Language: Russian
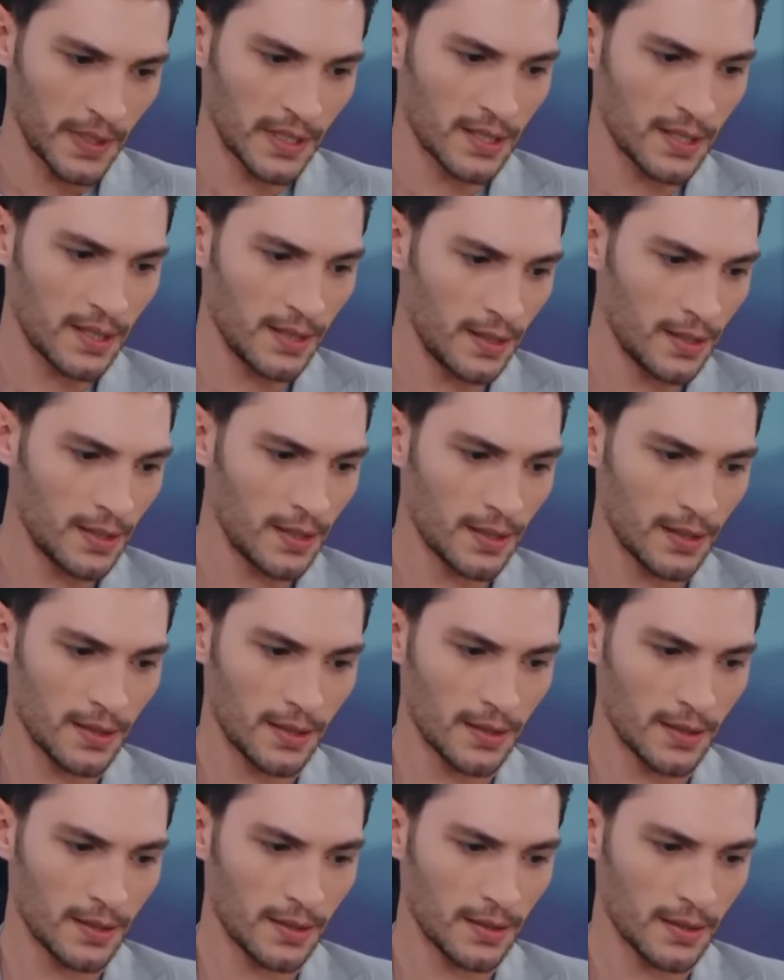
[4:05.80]
Также
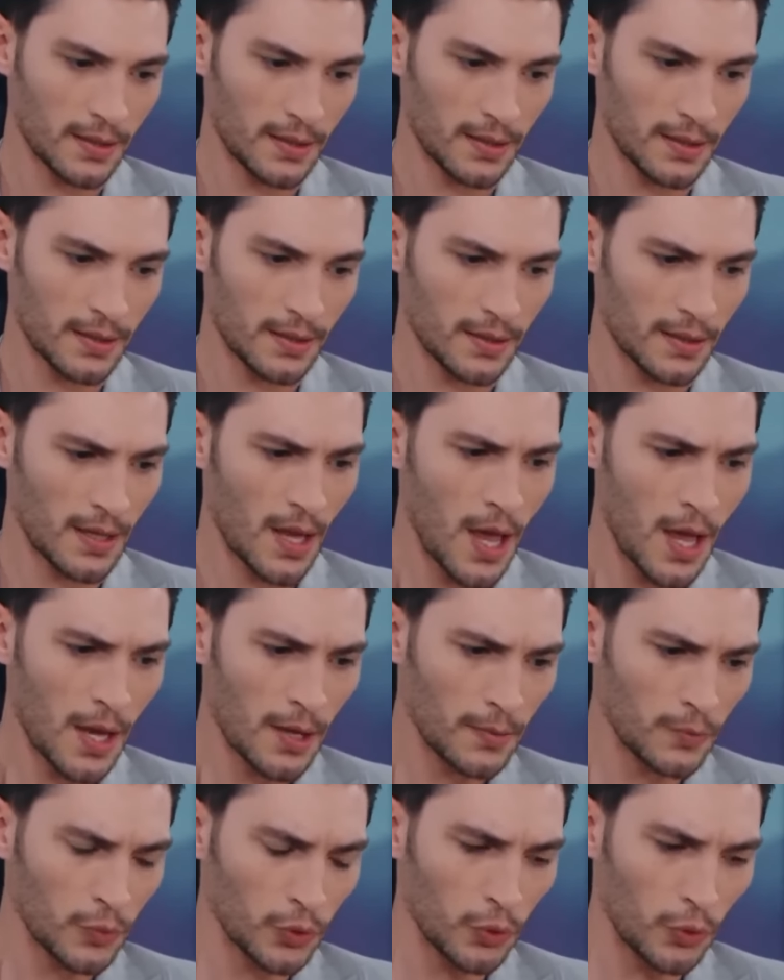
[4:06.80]

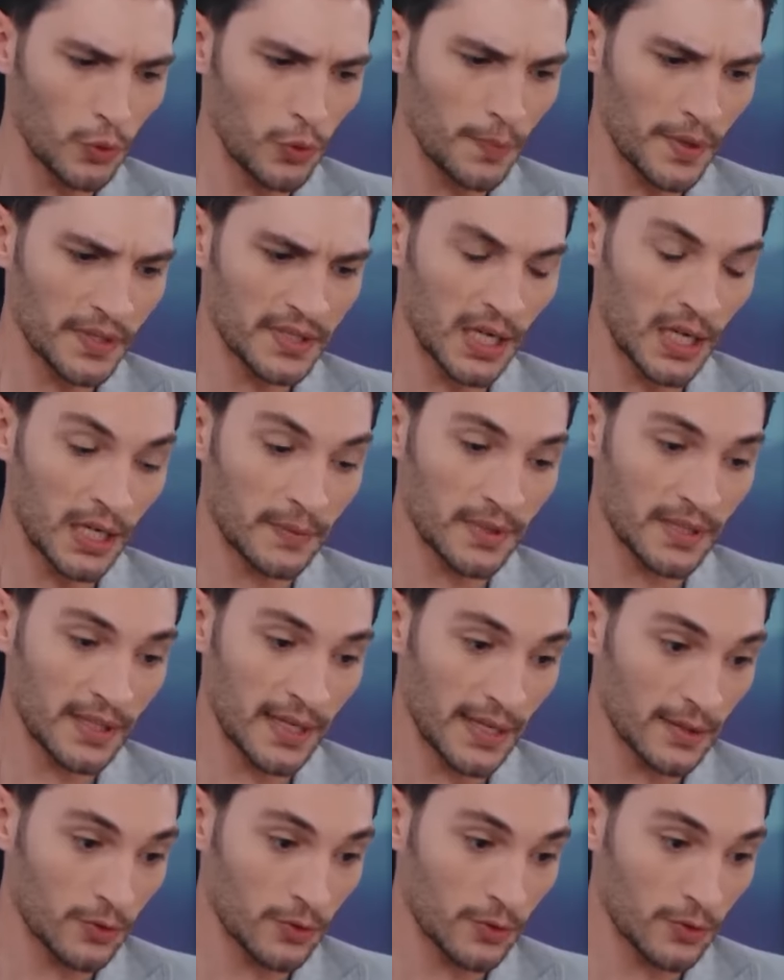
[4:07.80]
вы говорите, что были